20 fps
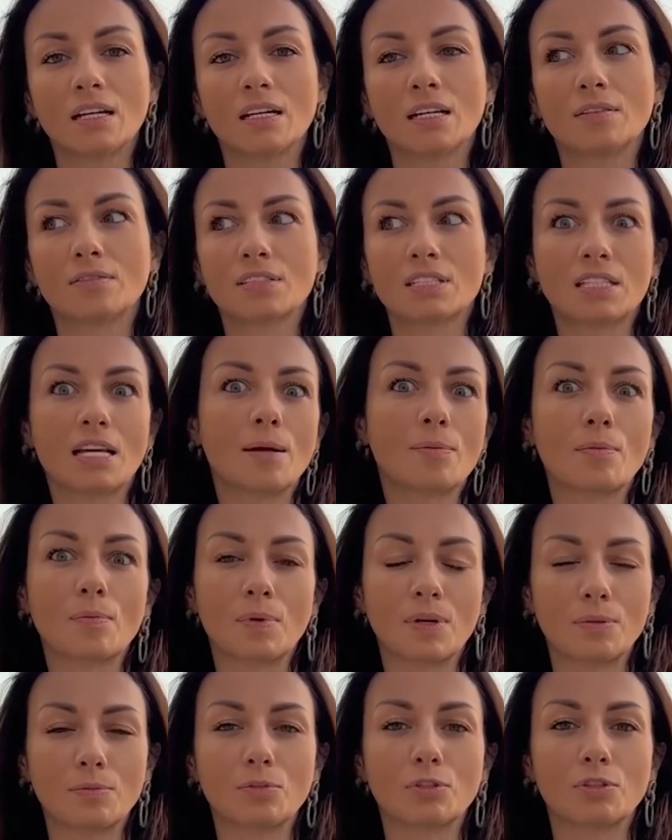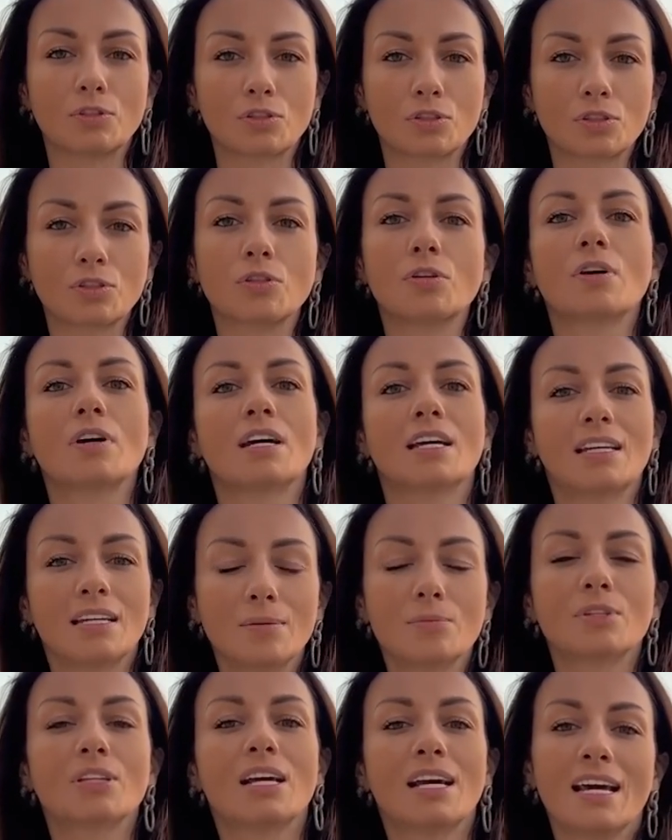и вы сами поймете, что
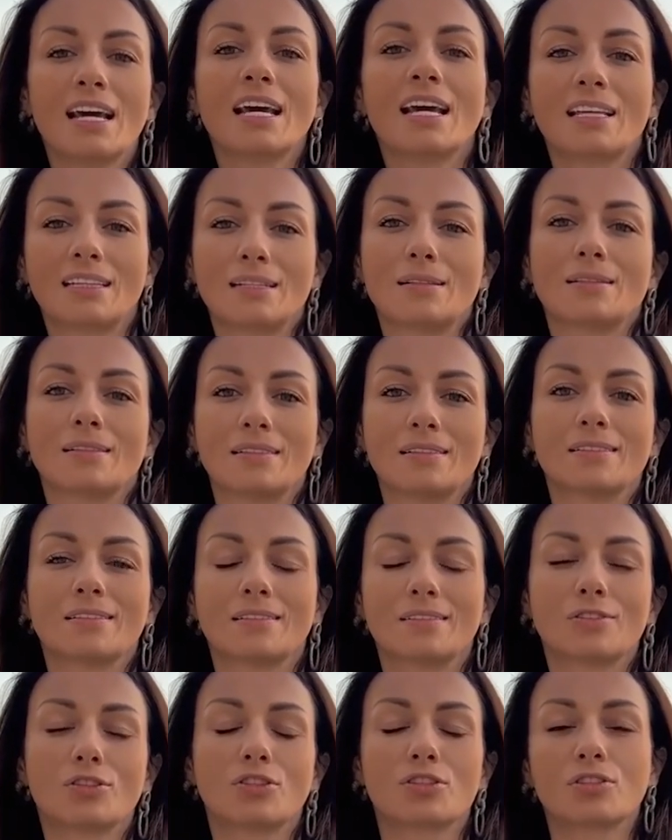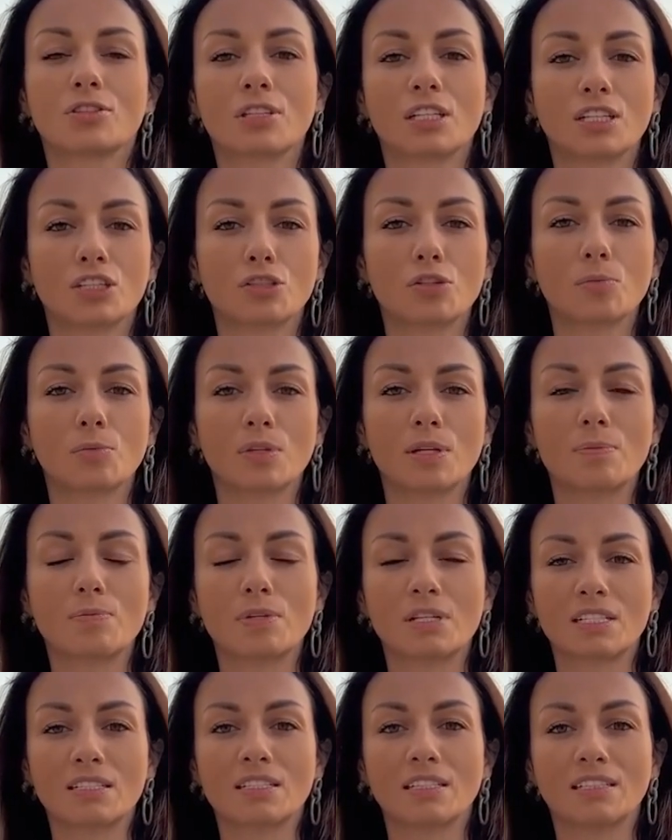именно это то, что должно было
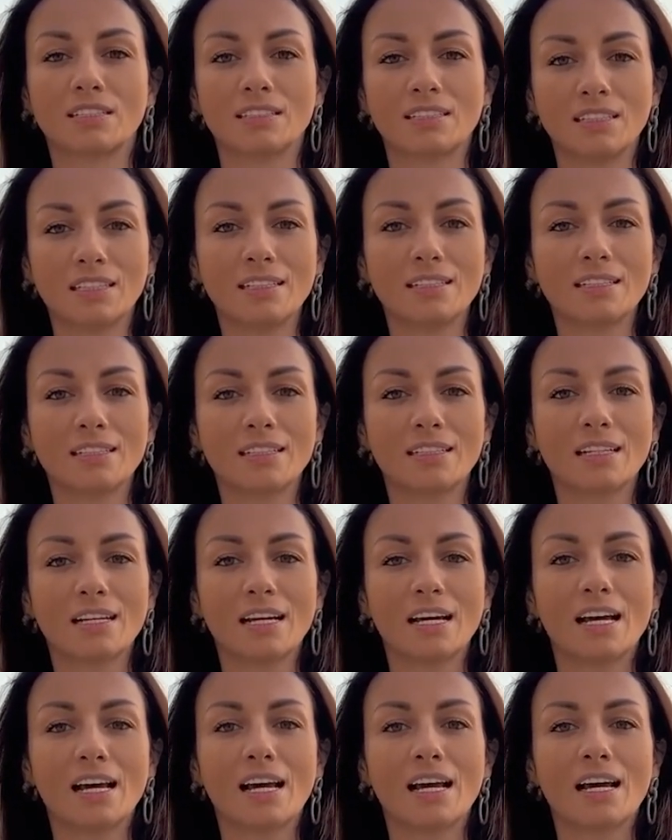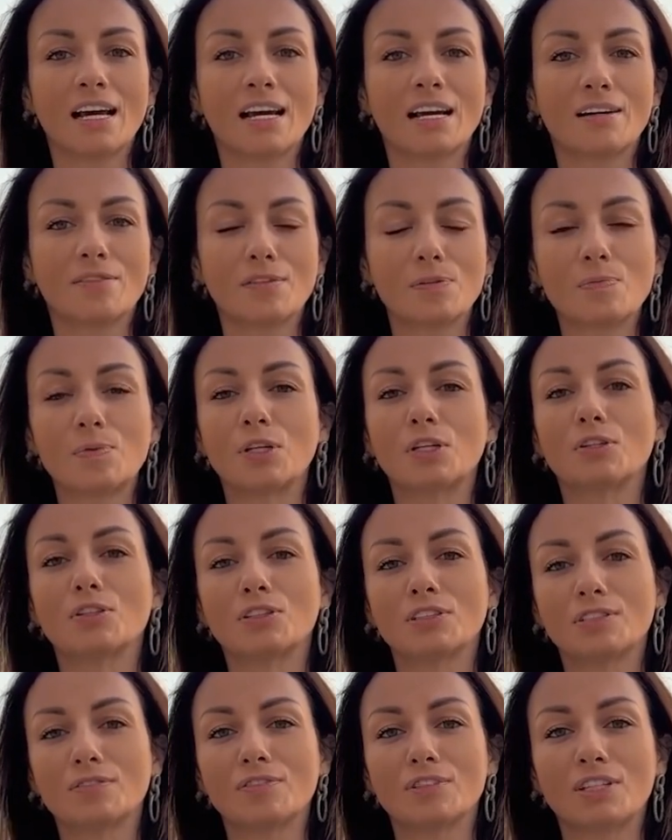произойти, вы
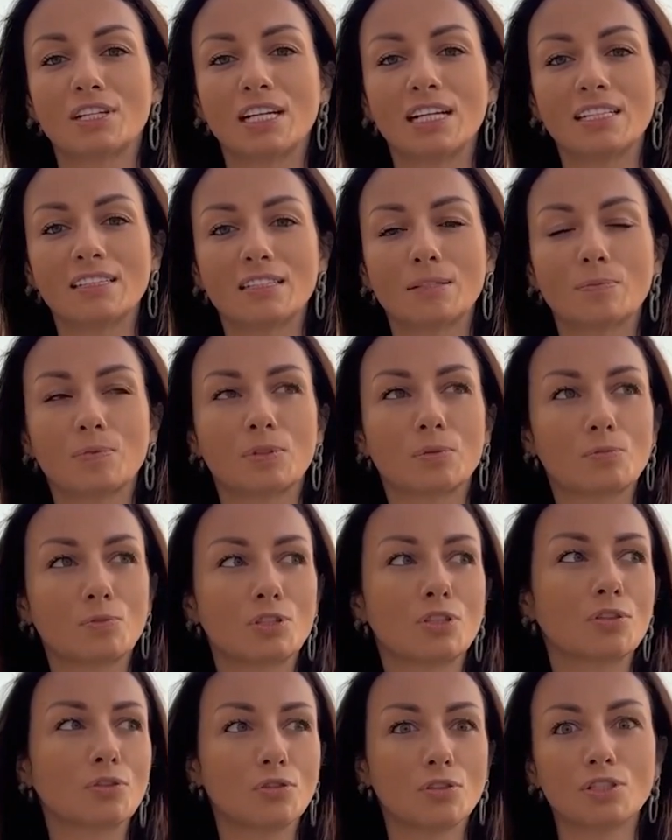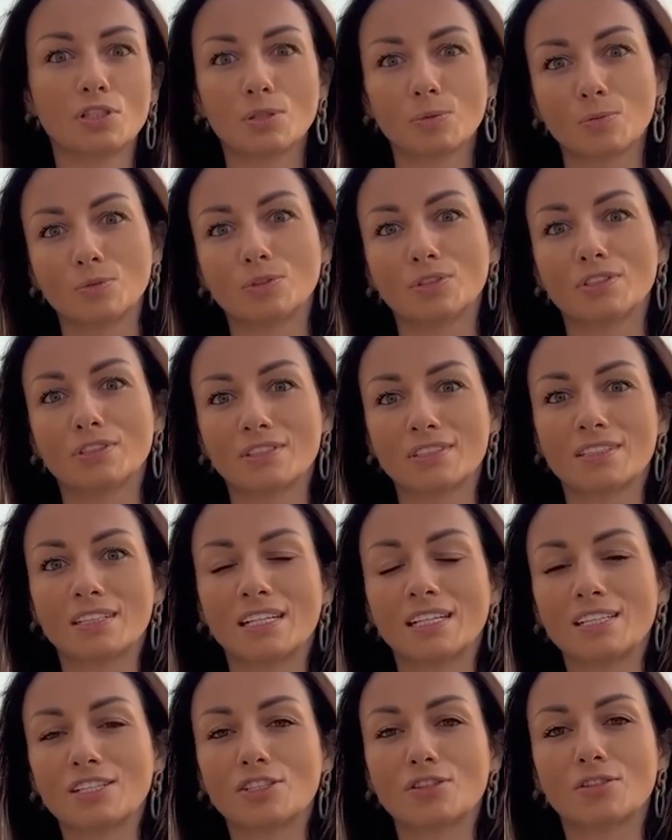придете в рерайтер, потому что точно будете
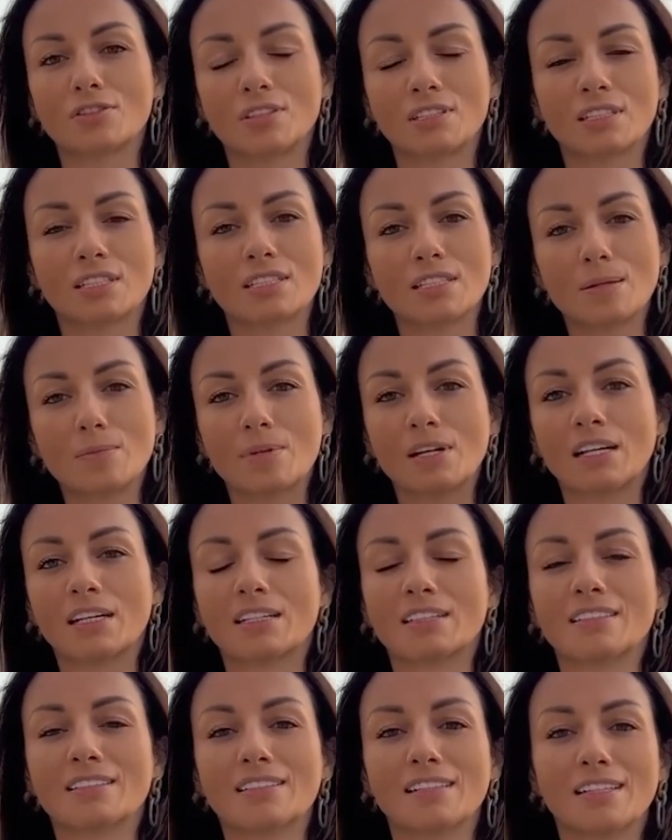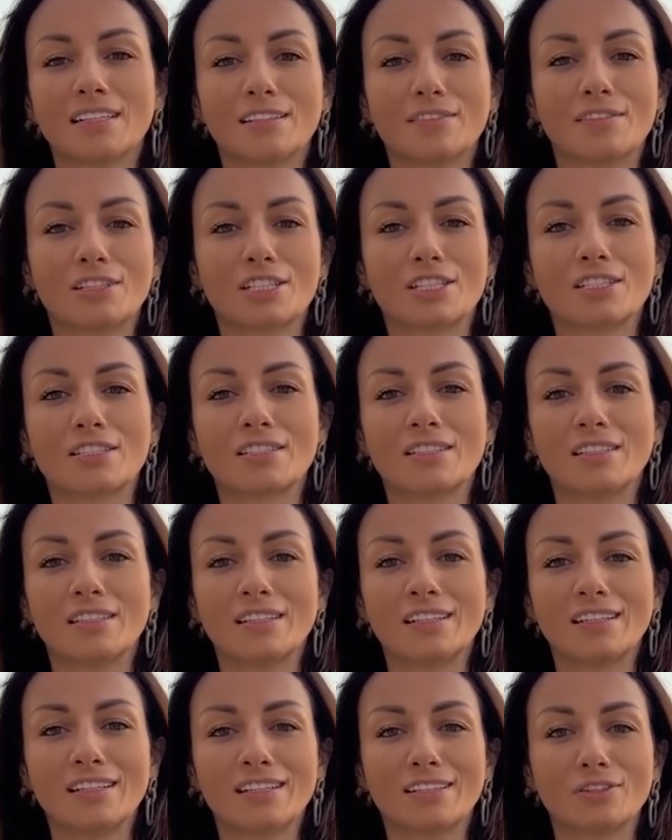знать, что это та самая картинка на вашей
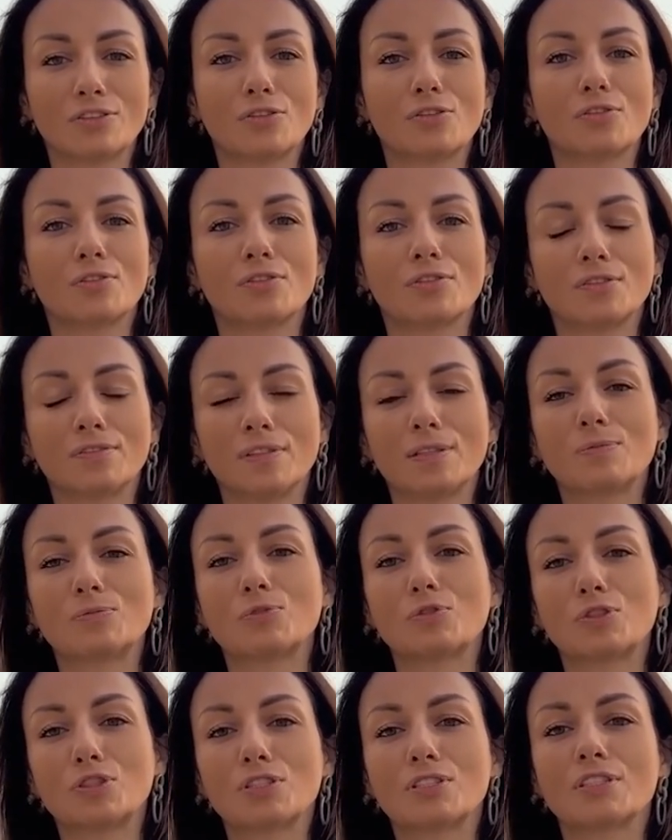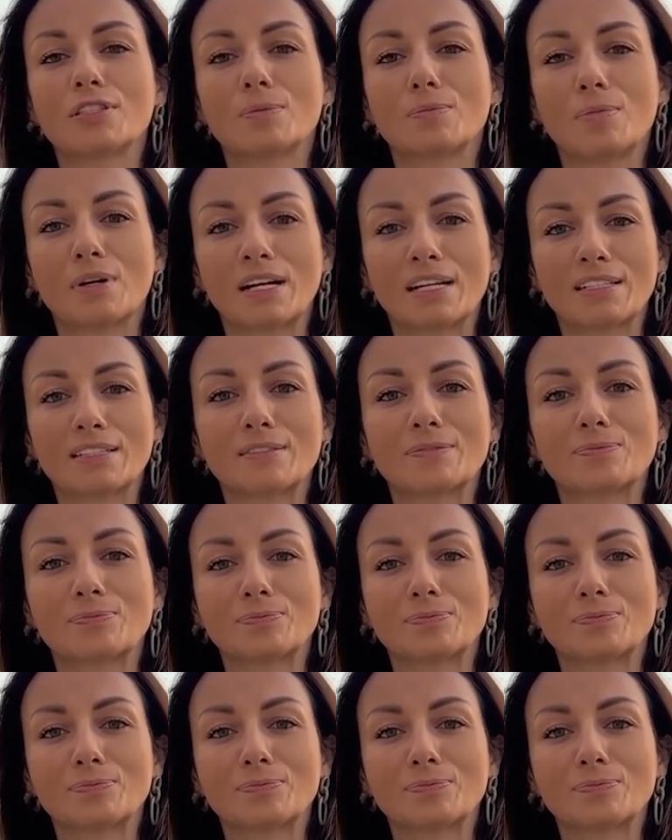стене, которую вам нужно забрать.